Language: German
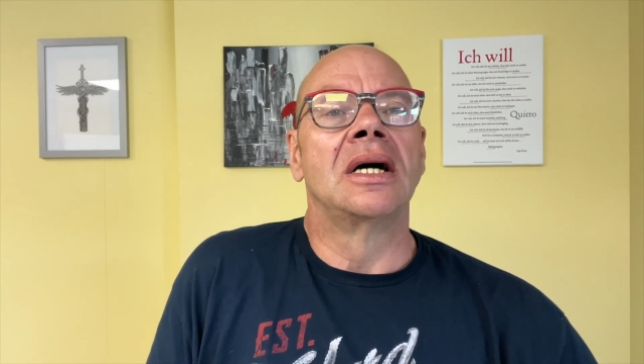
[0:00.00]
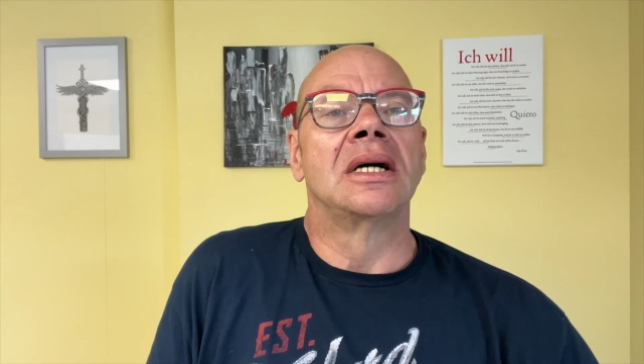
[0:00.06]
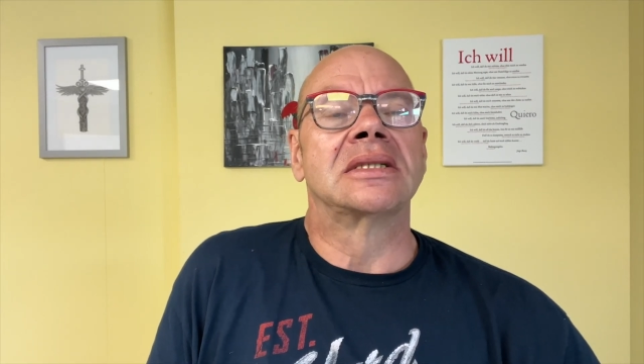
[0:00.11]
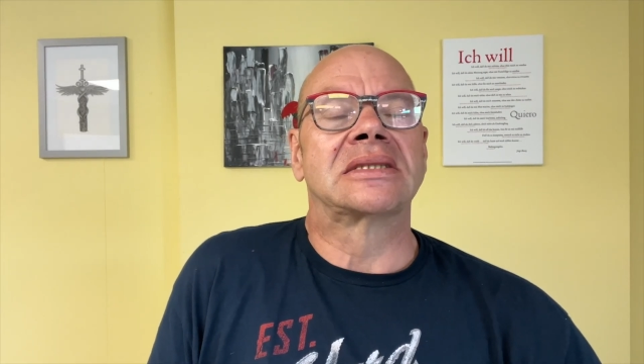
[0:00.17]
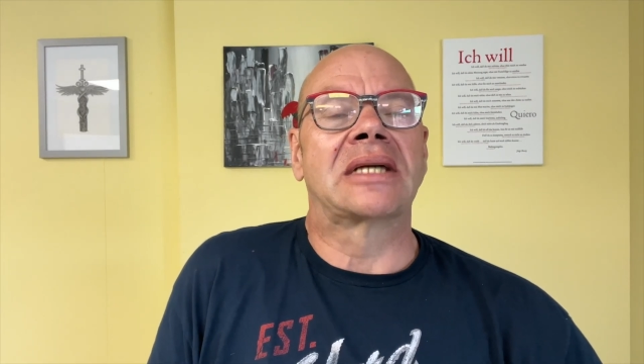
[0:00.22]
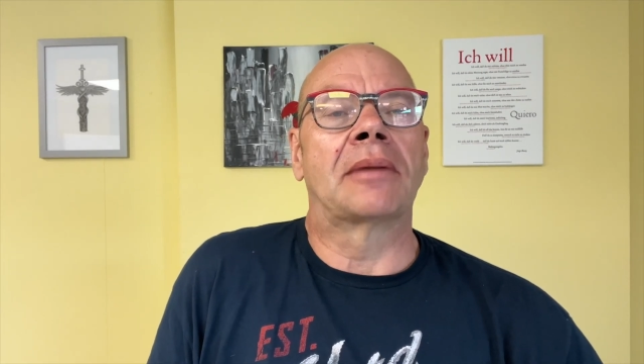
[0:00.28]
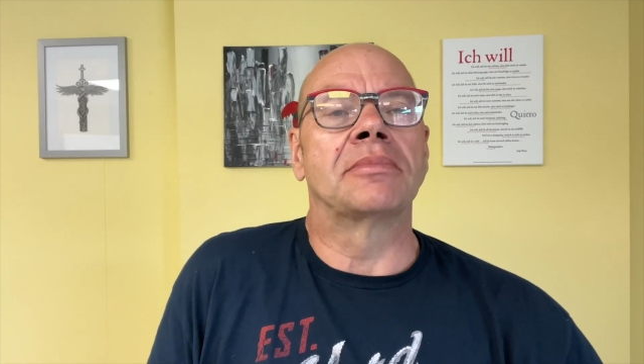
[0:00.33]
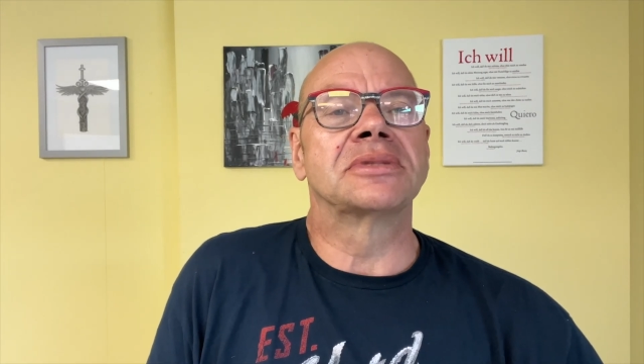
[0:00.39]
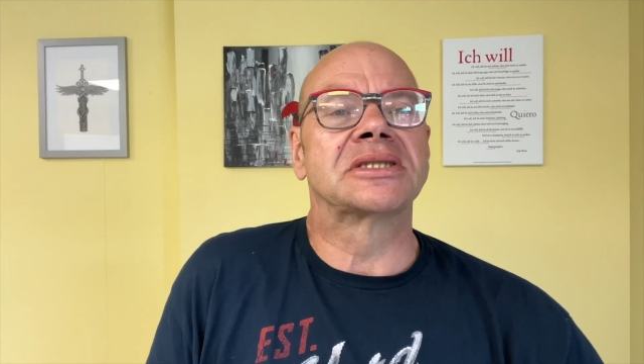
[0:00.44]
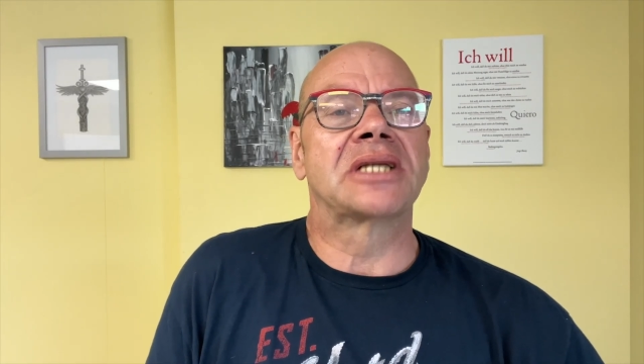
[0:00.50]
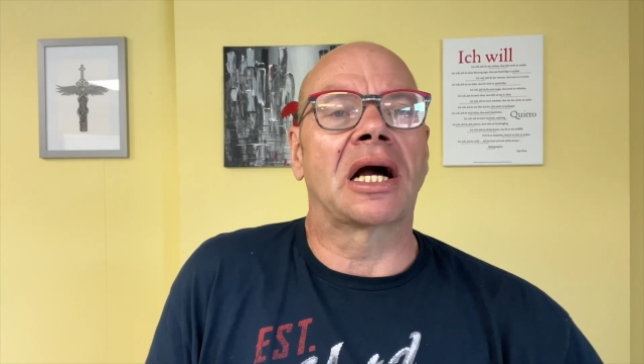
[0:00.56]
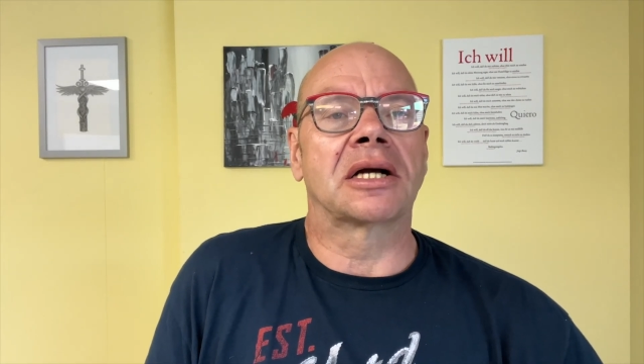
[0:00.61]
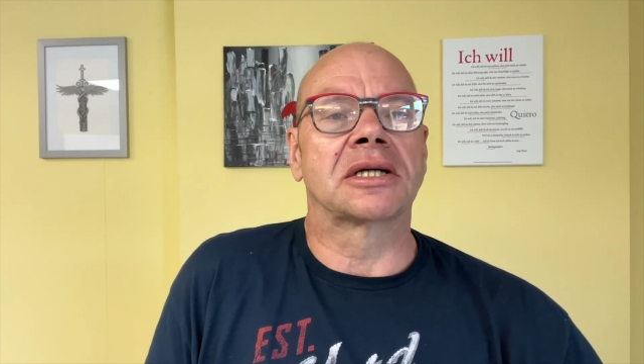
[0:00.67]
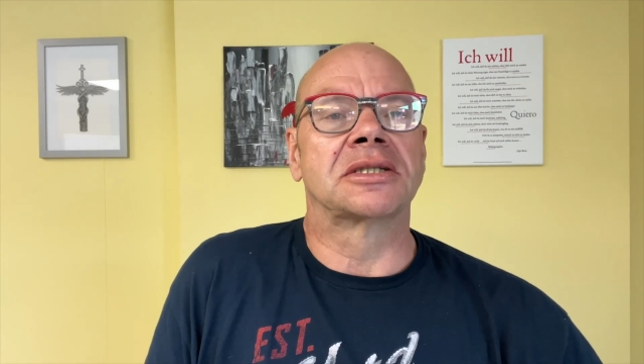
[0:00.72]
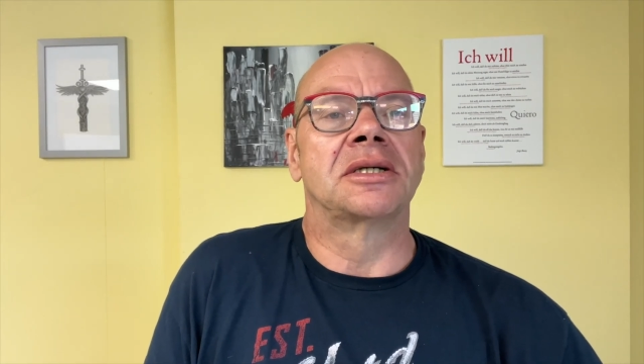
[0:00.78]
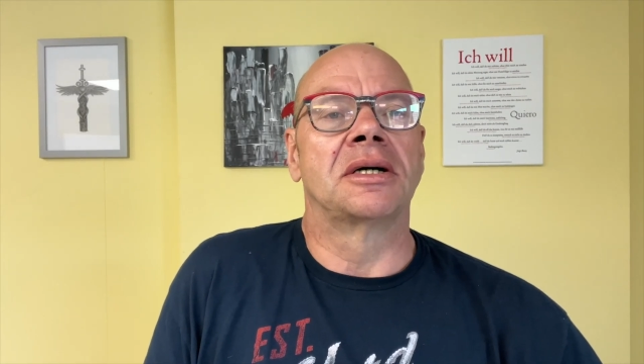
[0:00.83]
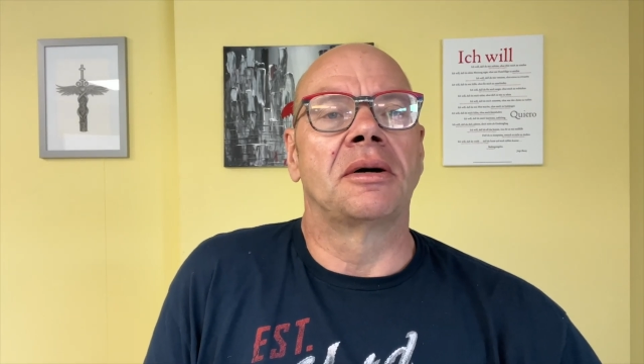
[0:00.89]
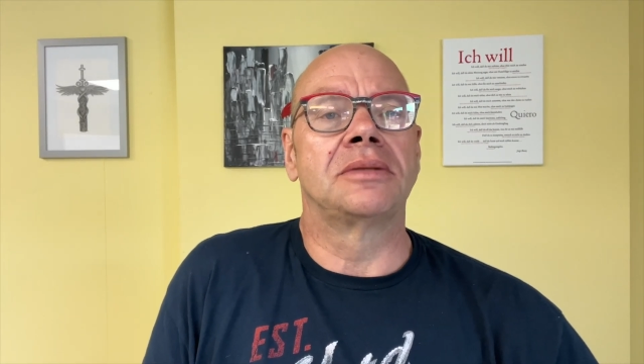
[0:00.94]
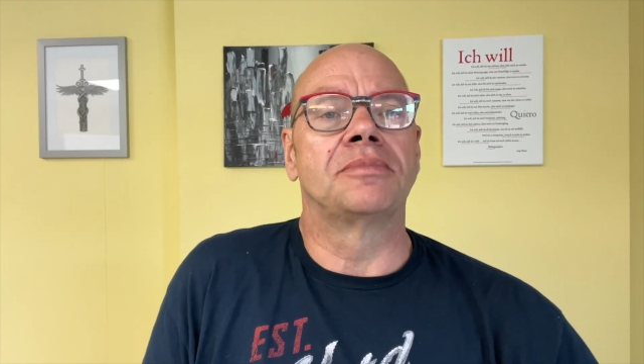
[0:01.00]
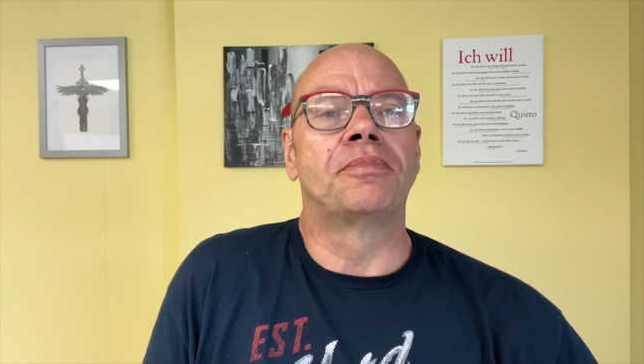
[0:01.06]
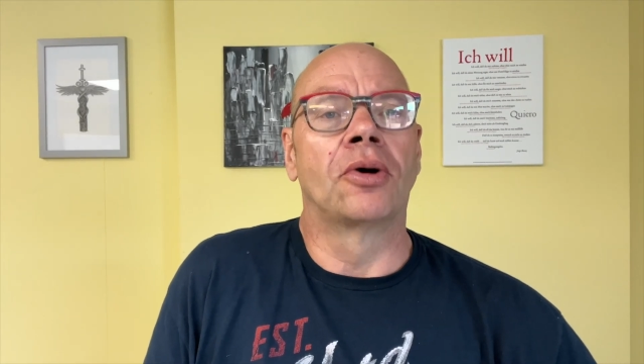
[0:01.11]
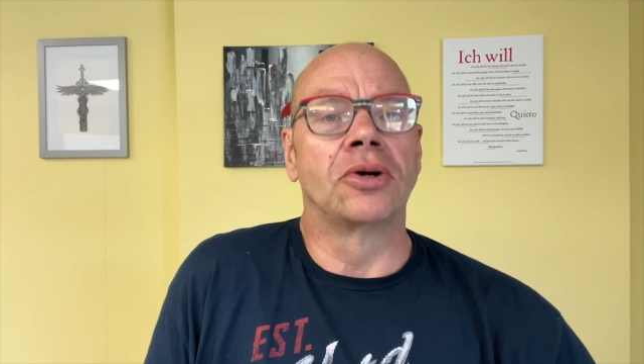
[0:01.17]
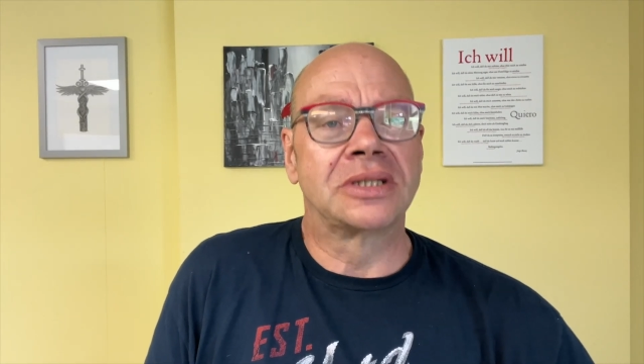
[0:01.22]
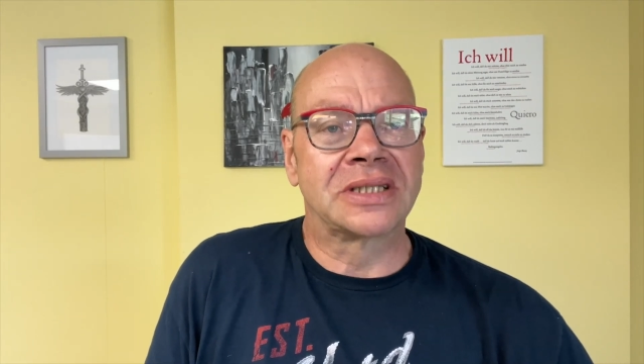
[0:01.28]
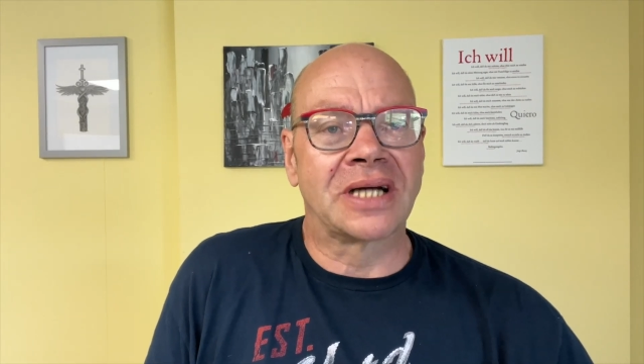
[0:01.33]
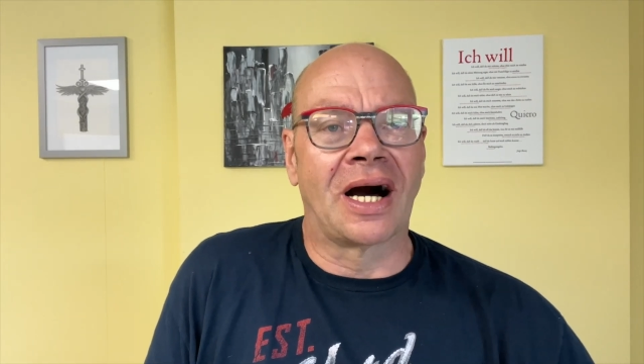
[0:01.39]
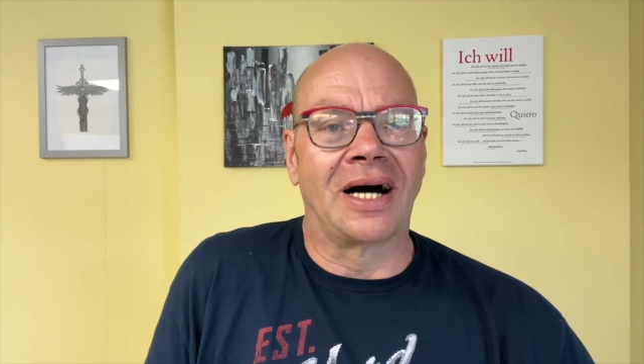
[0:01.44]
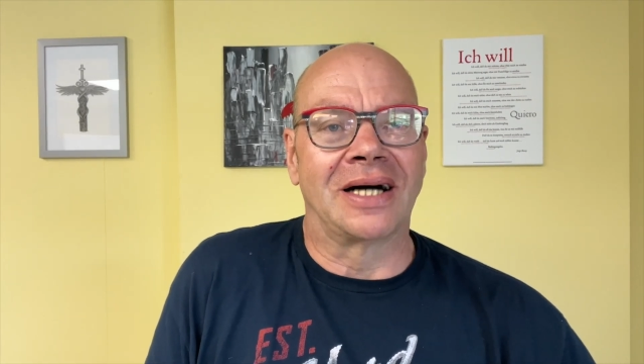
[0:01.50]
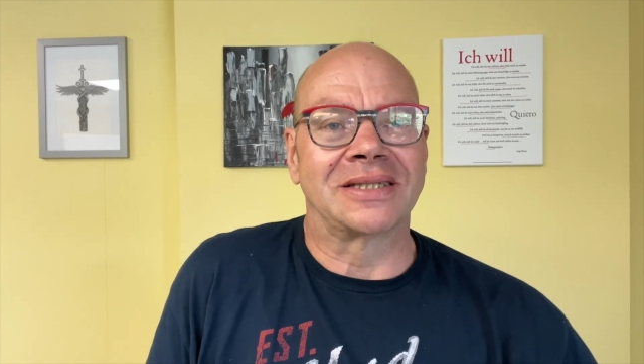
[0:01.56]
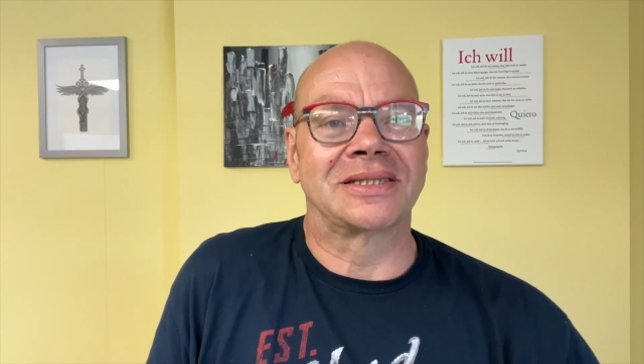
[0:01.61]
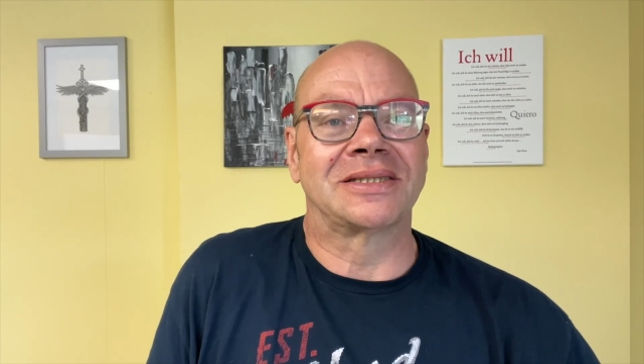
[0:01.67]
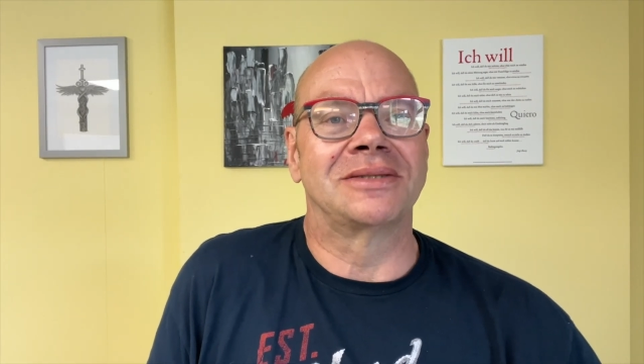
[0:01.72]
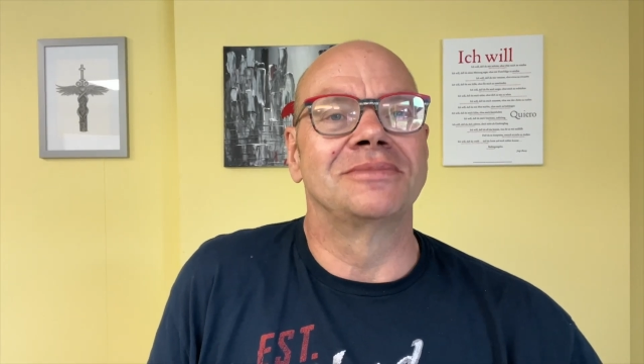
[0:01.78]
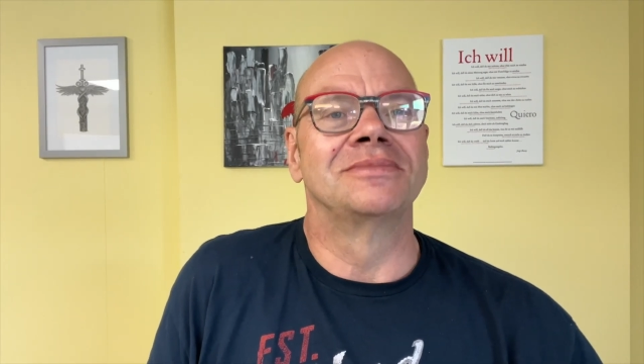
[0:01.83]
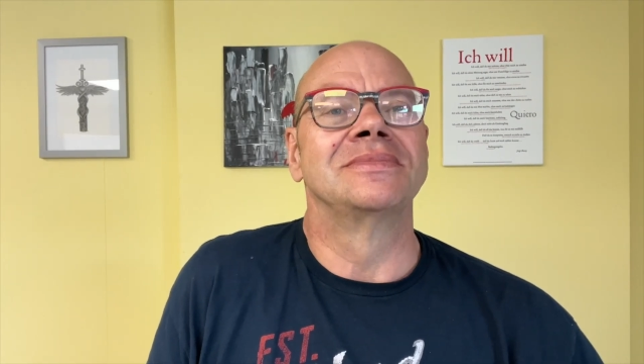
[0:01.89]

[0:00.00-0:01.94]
Samstags-Podcast.